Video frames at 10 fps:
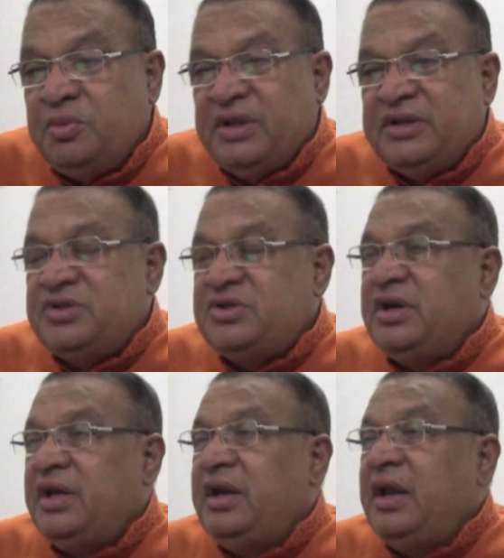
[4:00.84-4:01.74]
সুবিধা
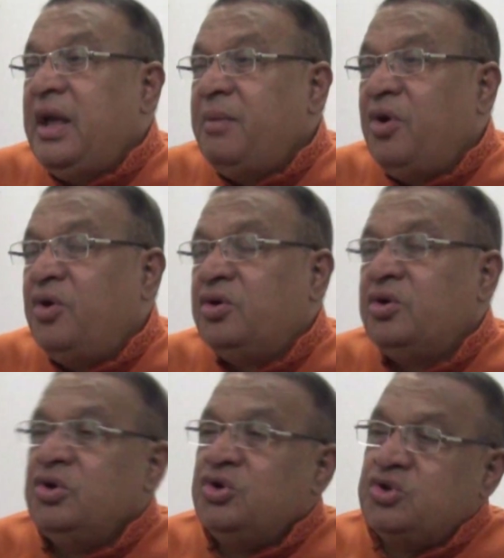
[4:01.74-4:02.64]
দিচ্ছেন এবং
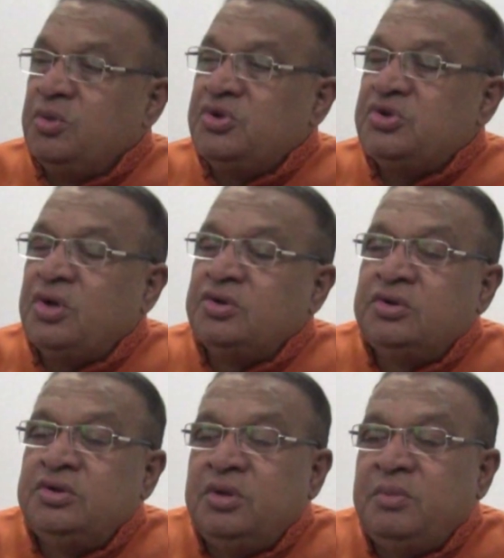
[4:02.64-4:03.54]
সমস্ত
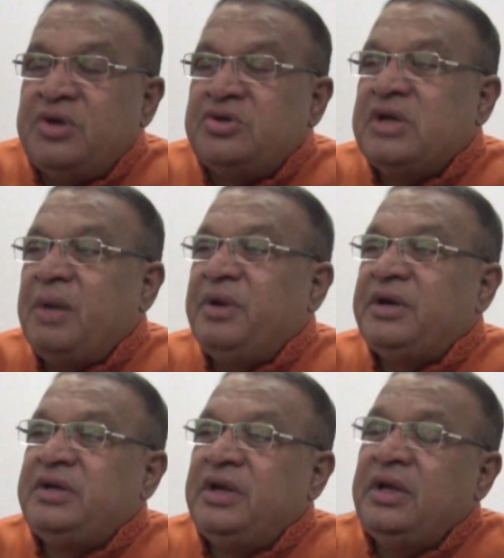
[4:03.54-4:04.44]
হতদরিদ্র মানুষকে আমরা
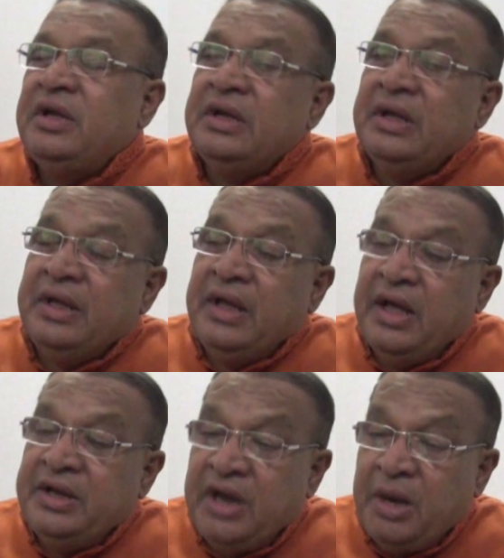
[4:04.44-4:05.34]
একটি
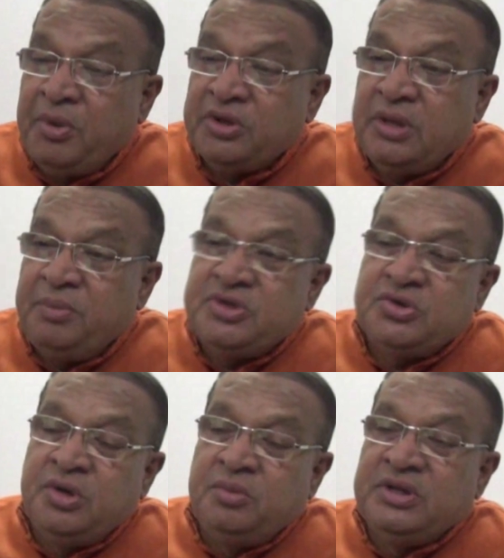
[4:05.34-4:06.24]
নিরাপত্তা
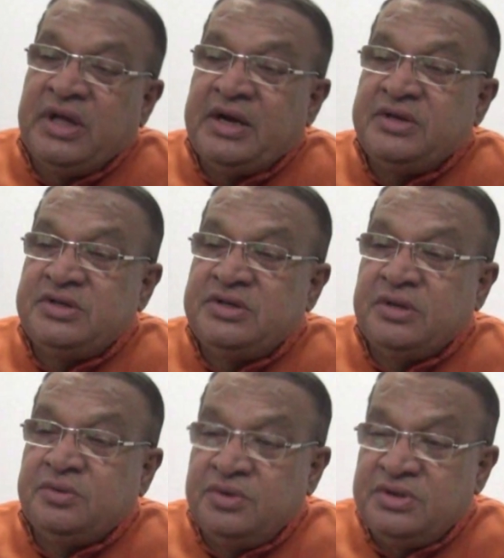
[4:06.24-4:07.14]
বেষ্টনের মধ্যে আনার
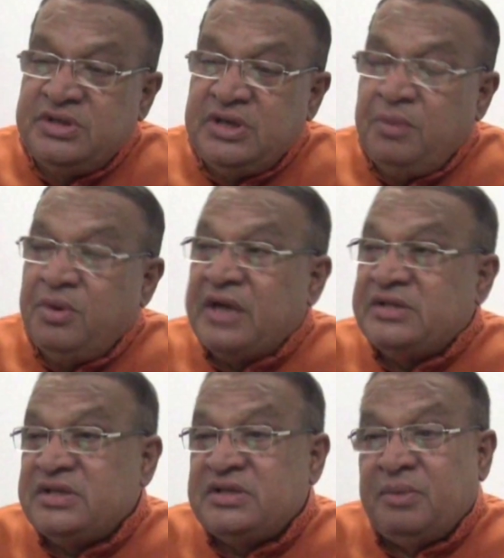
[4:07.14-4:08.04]
চেষ্টা করেছি এবং
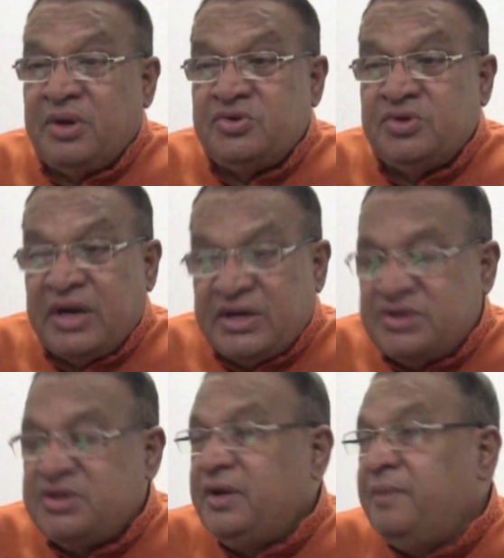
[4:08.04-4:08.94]
আস্তে আস্তে মানুষজন
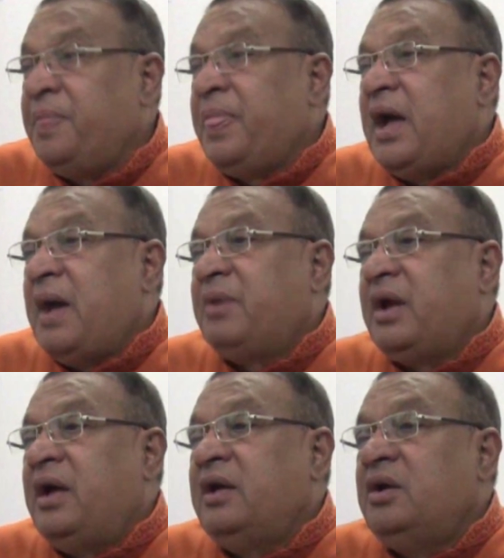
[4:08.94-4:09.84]
আসছে
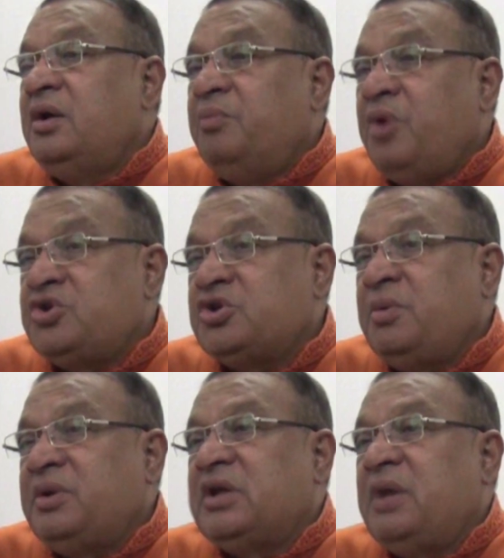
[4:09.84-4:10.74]
আমরা বয়স্ক
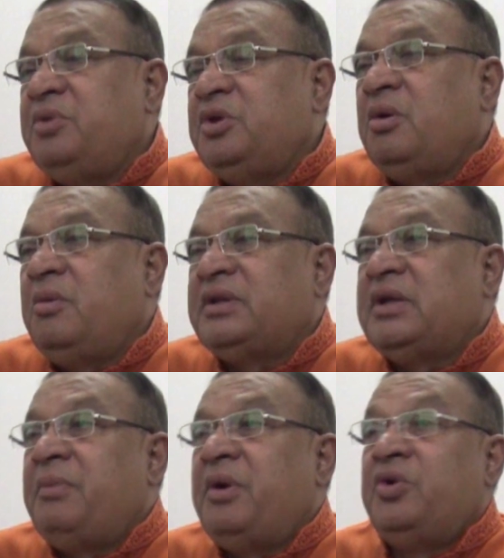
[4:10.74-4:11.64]
ভাতা বিধবা
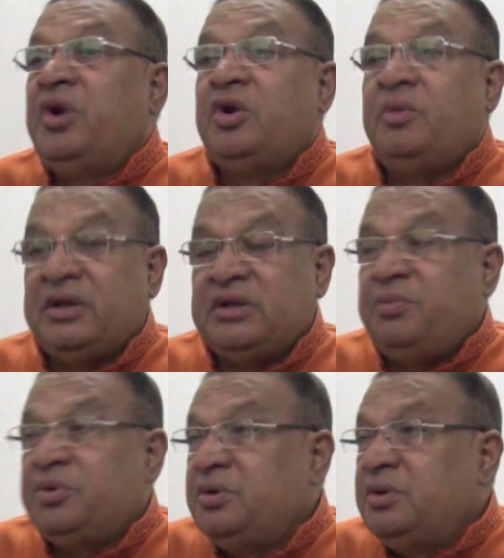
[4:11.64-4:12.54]
ভাতা বা অন্যান্য ভাতা
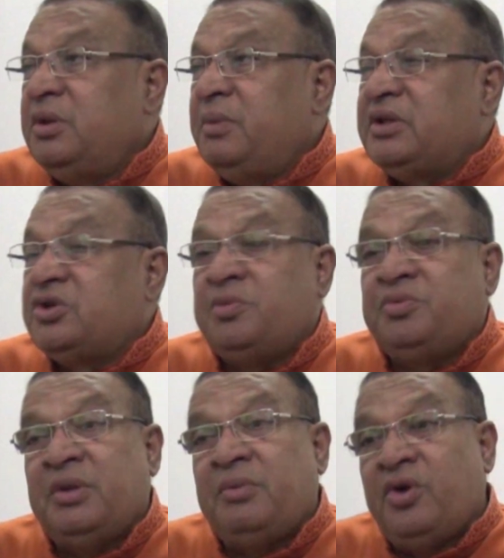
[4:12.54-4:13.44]
প্রতিবন্ধী ভাতা সব
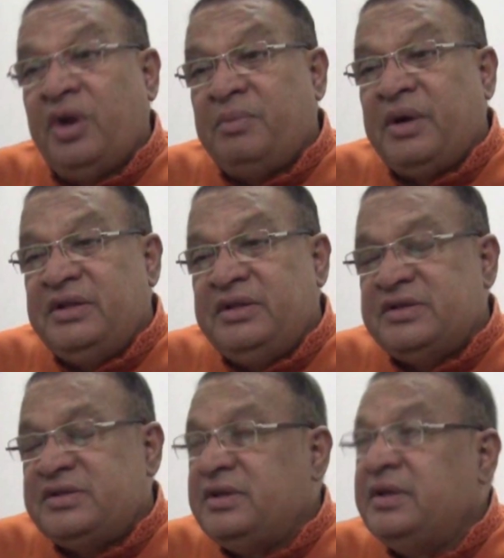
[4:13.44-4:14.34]
কিন্তু আমরা অনেক বাড়িয়ে
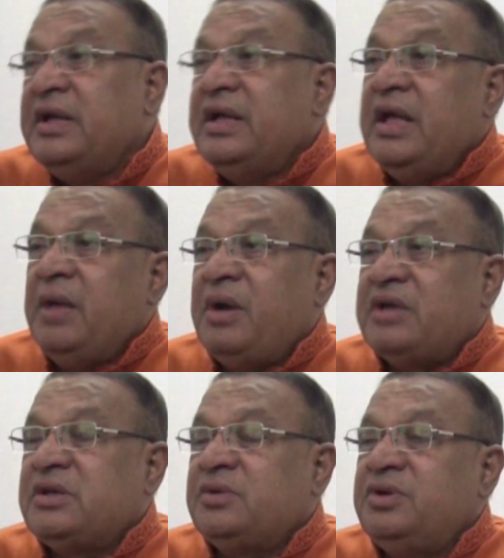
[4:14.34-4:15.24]
দিয়েছি এবং
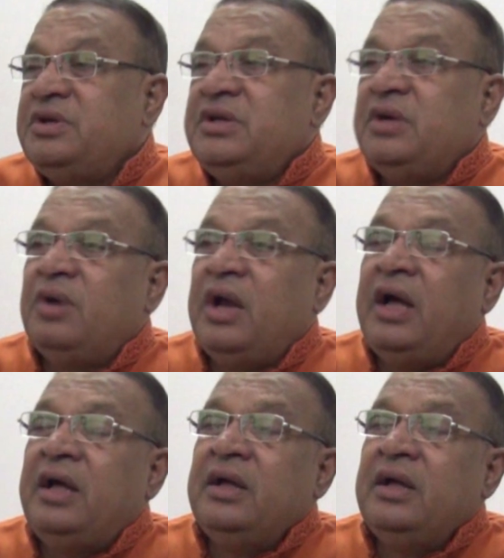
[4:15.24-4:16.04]
আশা করি যে এগুলা